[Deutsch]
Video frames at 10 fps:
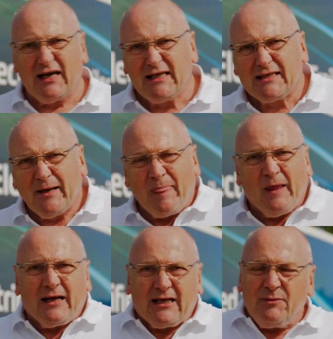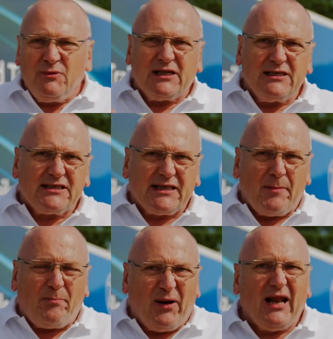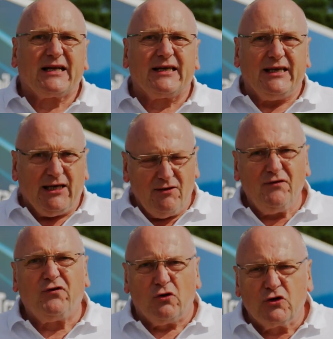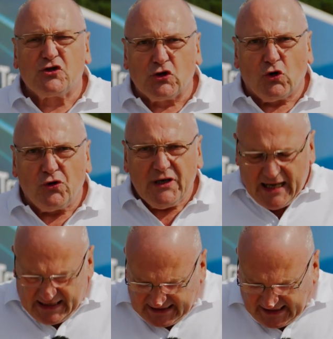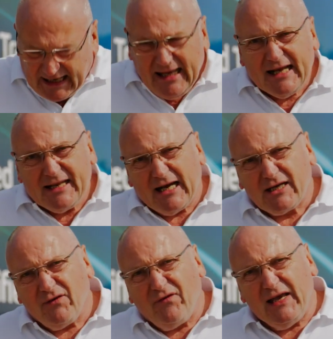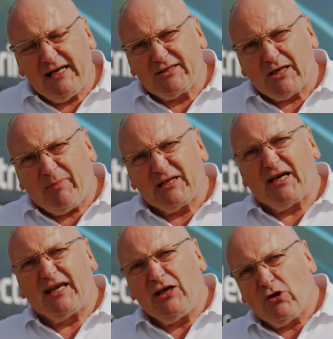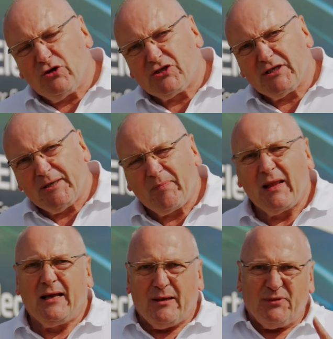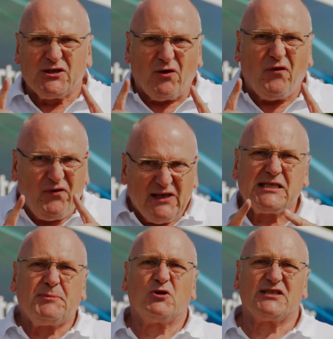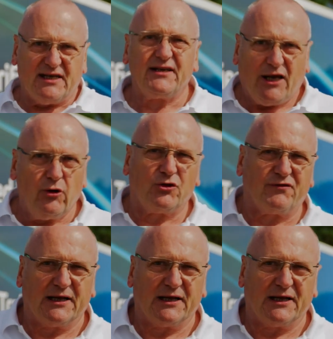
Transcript: Wert kann mittels der Plug-in-Funktion je nach gewählter Batteriegröße bis auf 40% erhöht